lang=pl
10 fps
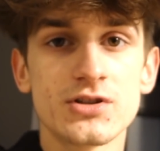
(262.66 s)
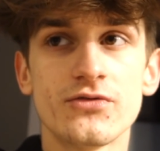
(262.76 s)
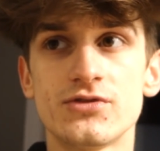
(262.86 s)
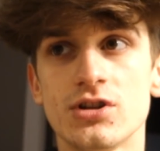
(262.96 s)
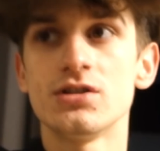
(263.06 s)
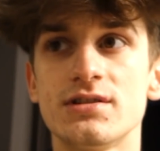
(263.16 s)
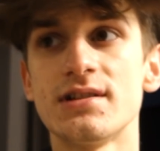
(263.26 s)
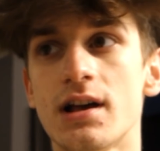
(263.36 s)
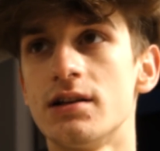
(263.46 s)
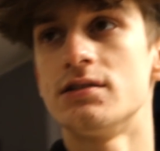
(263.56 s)
się wziąć
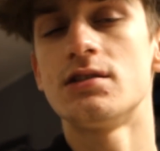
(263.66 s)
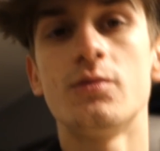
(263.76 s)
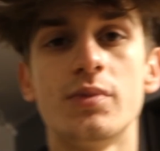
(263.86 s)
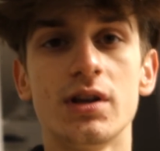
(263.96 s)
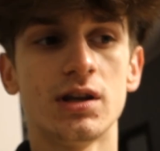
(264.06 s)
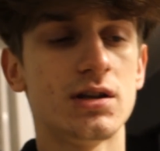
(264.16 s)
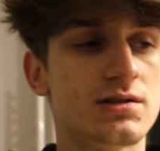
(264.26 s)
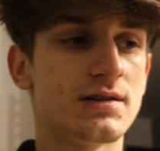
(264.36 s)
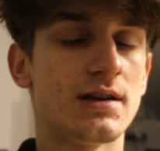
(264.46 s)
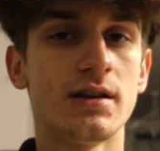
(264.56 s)
za zrobienie
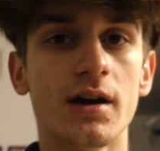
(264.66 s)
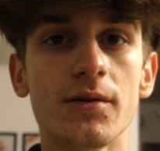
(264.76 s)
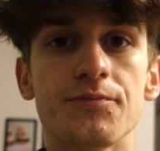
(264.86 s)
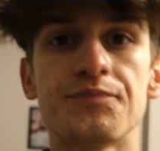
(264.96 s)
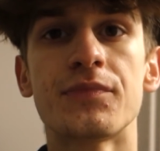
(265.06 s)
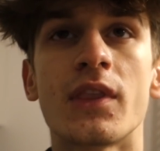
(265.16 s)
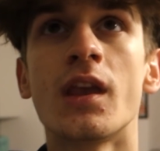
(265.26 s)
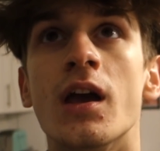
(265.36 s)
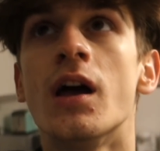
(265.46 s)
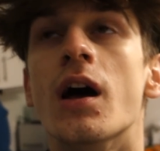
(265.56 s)
jedzenia.
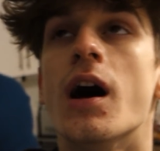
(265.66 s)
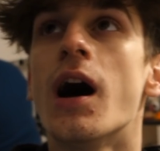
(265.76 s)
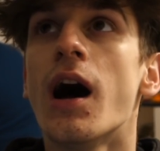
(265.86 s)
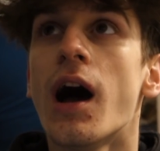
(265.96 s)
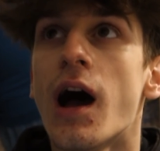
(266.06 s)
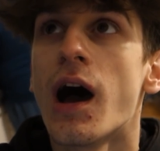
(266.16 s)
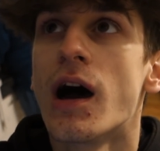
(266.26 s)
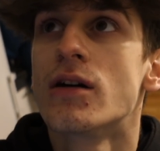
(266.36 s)
A,